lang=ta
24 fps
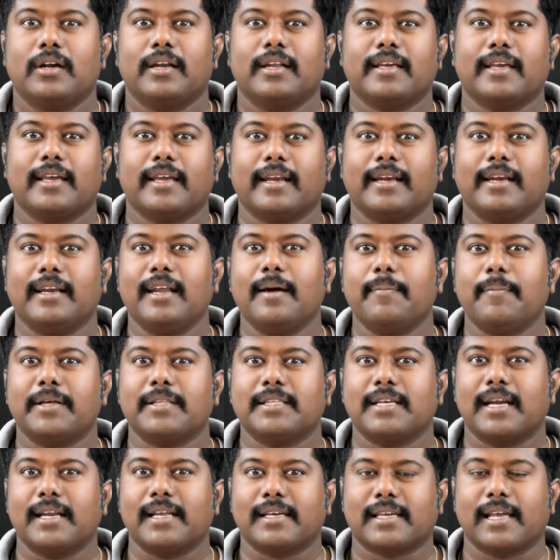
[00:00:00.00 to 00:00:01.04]
நீங்கள் என்ன
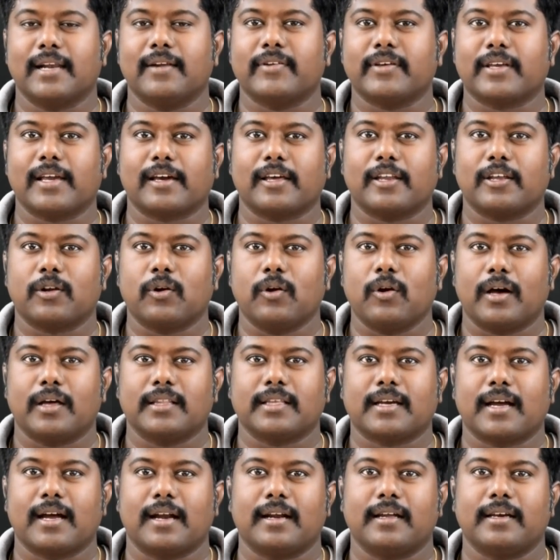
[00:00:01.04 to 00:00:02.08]
மாதிரியான கேள்வி கேட்குறீங்களோ
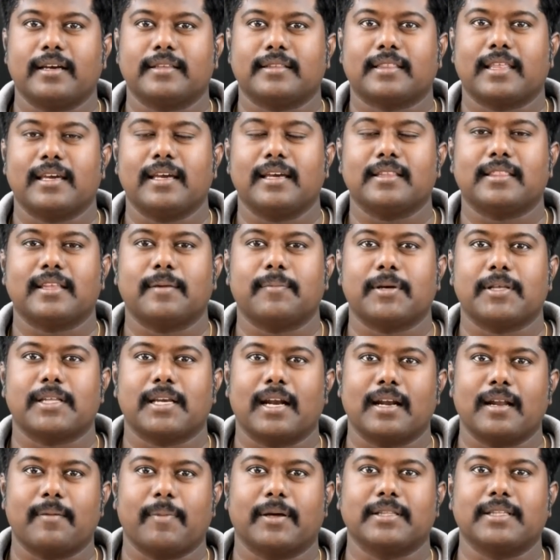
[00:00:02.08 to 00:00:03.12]
அதுக்கான ஏற்ற
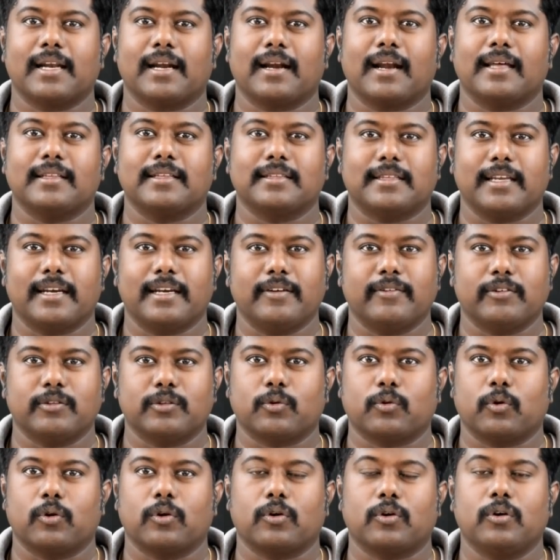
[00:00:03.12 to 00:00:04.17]
மாதிரியான பதில்களை அதை தேடி
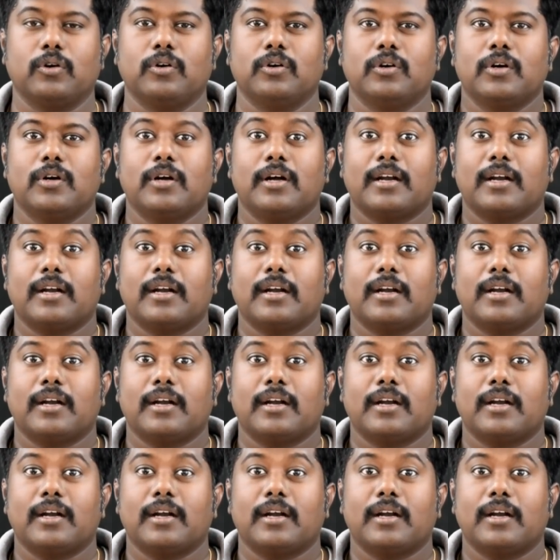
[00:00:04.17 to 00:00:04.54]
வந்து கொடுக்கும்